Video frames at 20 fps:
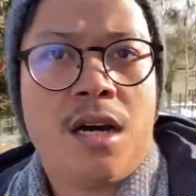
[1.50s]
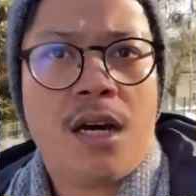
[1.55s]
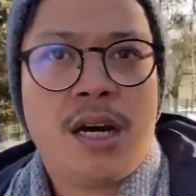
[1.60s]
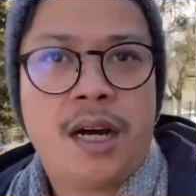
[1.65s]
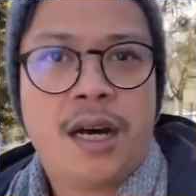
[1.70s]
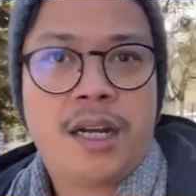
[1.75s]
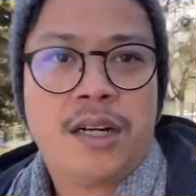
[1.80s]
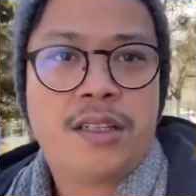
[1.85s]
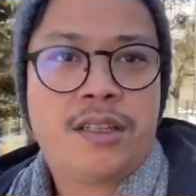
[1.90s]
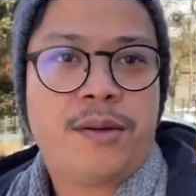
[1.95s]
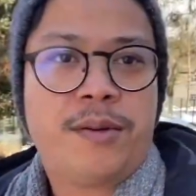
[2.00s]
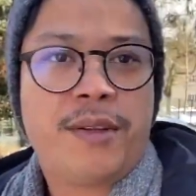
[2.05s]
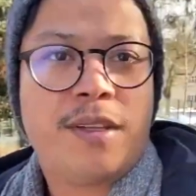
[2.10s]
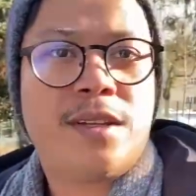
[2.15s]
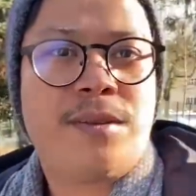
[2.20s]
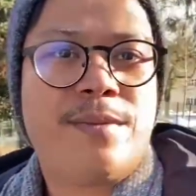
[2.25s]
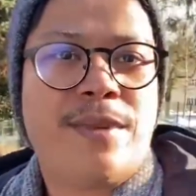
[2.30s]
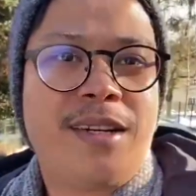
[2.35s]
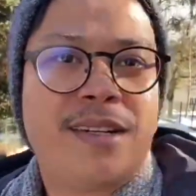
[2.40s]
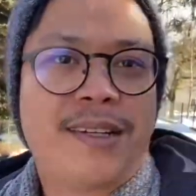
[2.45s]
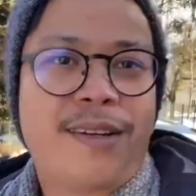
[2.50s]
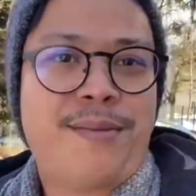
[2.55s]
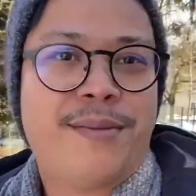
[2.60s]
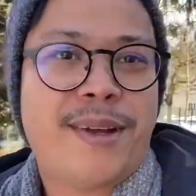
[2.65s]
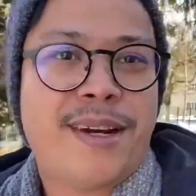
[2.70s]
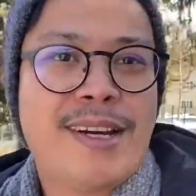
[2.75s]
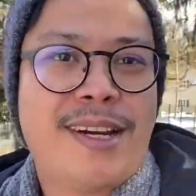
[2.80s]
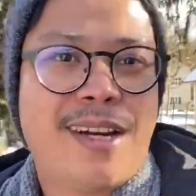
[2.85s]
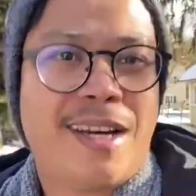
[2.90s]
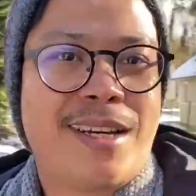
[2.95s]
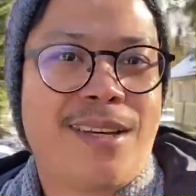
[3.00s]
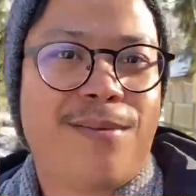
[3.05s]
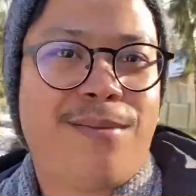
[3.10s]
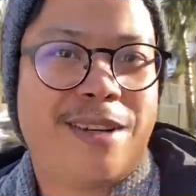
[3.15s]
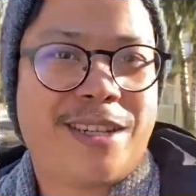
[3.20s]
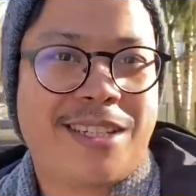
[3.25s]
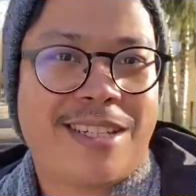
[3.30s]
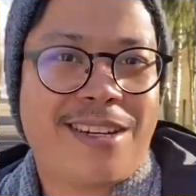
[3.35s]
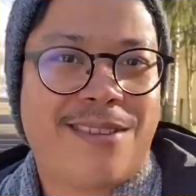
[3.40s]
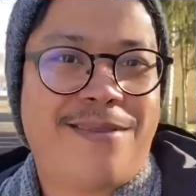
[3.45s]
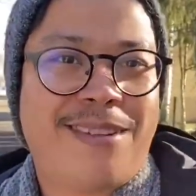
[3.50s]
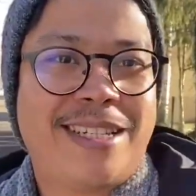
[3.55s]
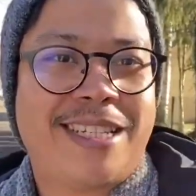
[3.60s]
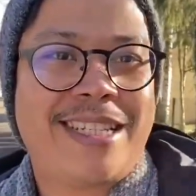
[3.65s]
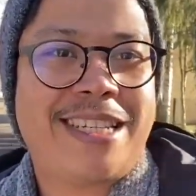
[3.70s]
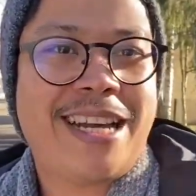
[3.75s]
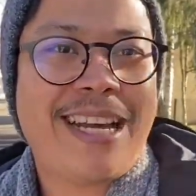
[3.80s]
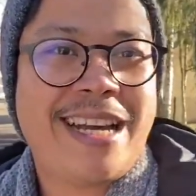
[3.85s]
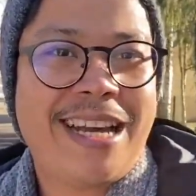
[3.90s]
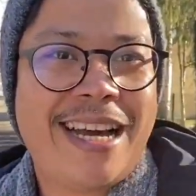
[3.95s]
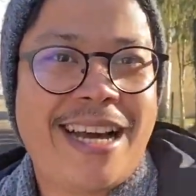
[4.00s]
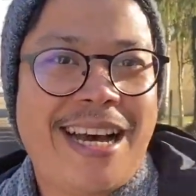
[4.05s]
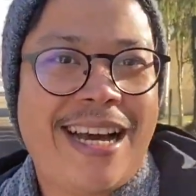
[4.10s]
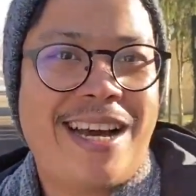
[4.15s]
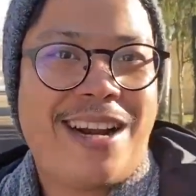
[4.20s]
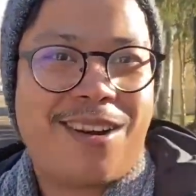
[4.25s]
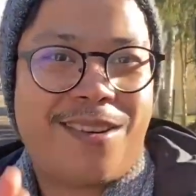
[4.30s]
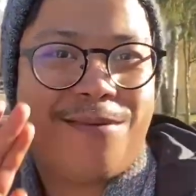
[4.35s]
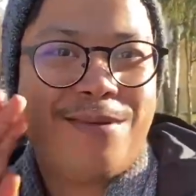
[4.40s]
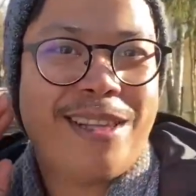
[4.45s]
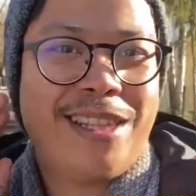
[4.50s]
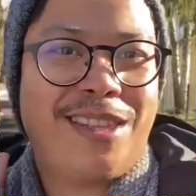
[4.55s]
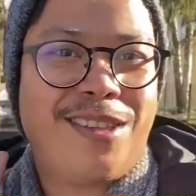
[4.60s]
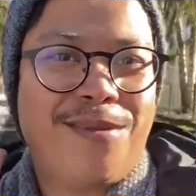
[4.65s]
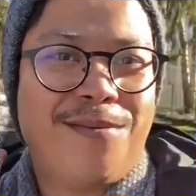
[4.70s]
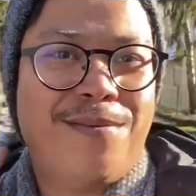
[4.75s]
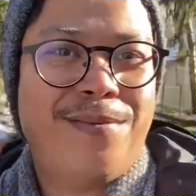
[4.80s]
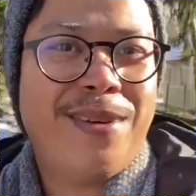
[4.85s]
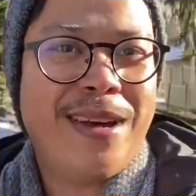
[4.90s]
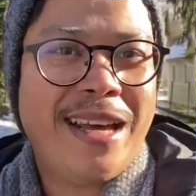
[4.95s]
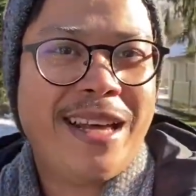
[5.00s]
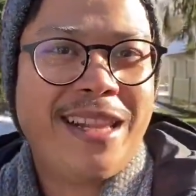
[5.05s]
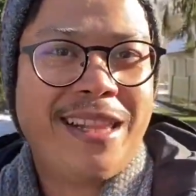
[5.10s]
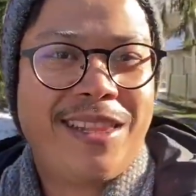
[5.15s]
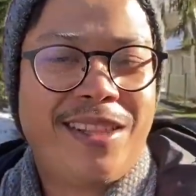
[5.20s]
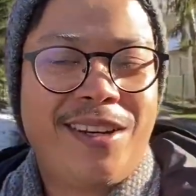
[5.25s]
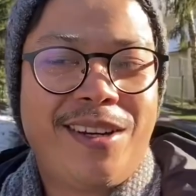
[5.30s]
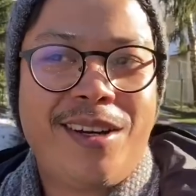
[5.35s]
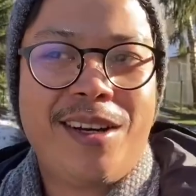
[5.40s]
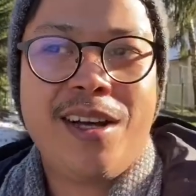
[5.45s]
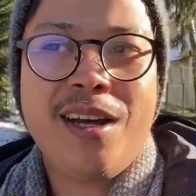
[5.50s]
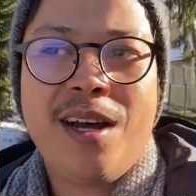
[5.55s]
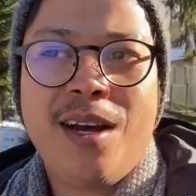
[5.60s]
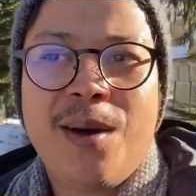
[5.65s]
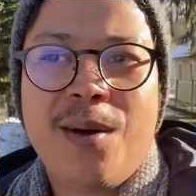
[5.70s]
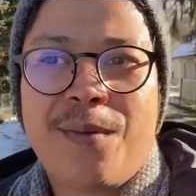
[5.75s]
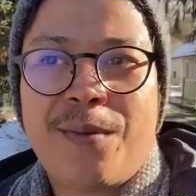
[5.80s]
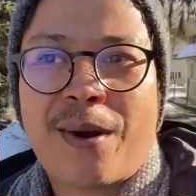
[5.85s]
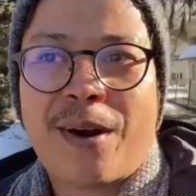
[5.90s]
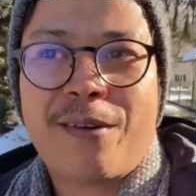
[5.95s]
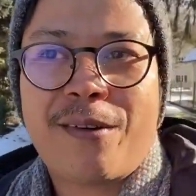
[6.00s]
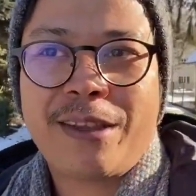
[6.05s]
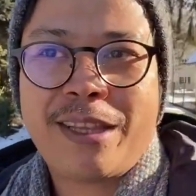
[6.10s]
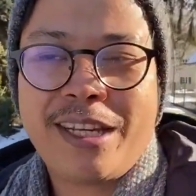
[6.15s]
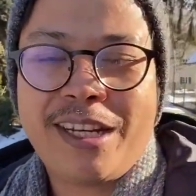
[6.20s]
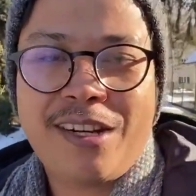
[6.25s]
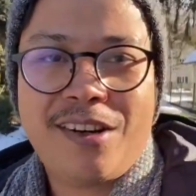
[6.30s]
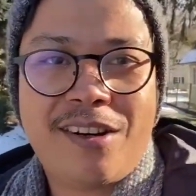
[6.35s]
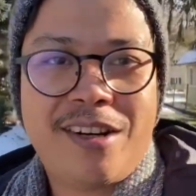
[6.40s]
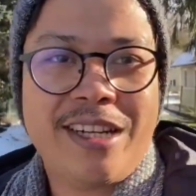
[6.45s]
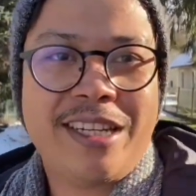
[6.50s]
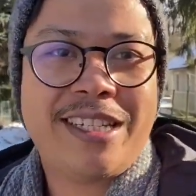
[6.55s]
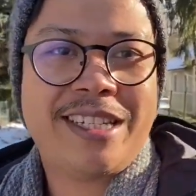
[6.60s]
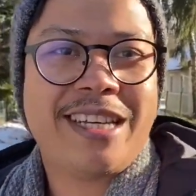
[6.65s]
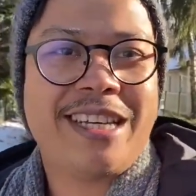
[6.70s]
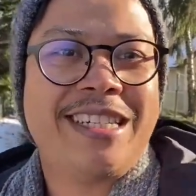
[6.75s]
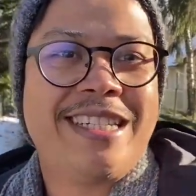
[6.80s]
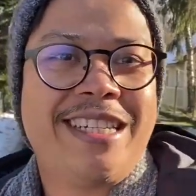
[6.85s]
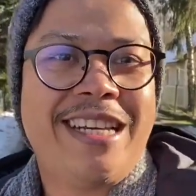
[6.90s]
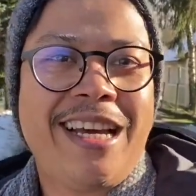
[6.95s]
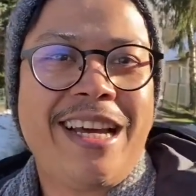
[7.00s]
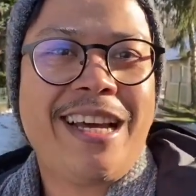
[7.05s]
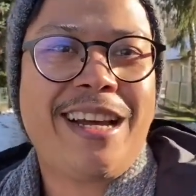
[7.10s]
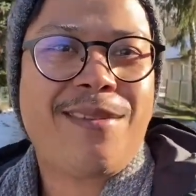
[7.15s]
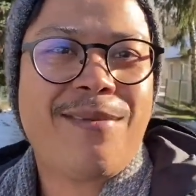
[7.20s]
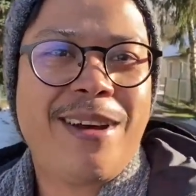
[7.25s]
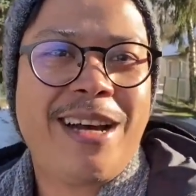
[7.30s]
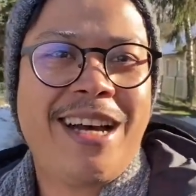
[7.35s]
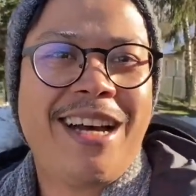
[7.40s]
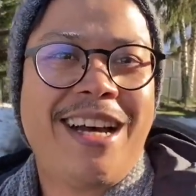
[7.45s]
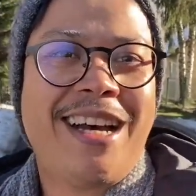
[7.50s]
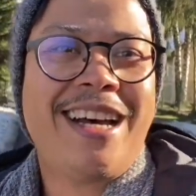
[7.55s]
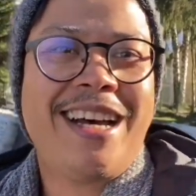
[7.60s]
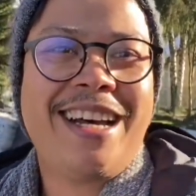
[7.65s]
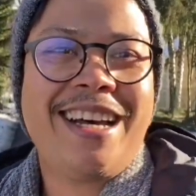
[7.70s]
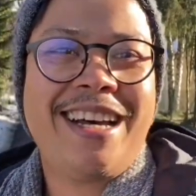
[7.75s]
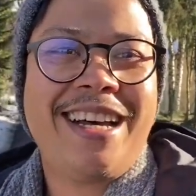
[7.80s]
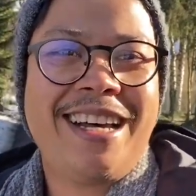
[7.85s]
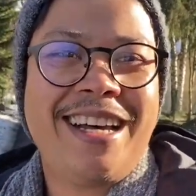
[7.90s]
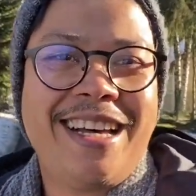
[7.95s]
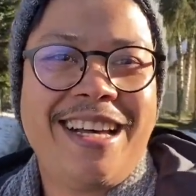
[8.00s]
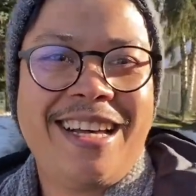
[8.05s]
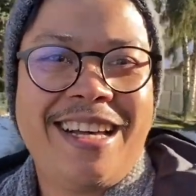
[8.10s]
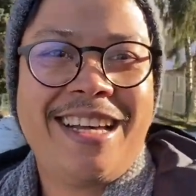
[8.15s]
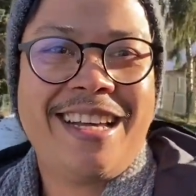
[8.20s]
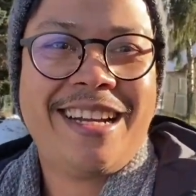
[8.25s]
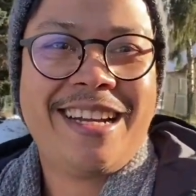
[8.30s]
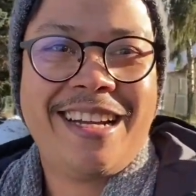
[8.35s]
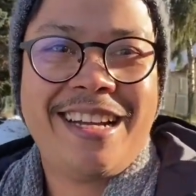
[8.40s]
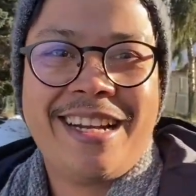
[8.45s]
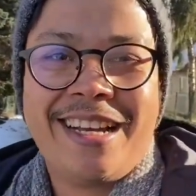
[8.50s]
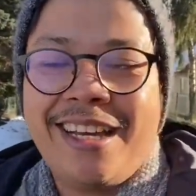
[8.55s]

Halo teman-teman, kembali lagi bersama saya Robin Tebente, perawat Indonesia Jerman.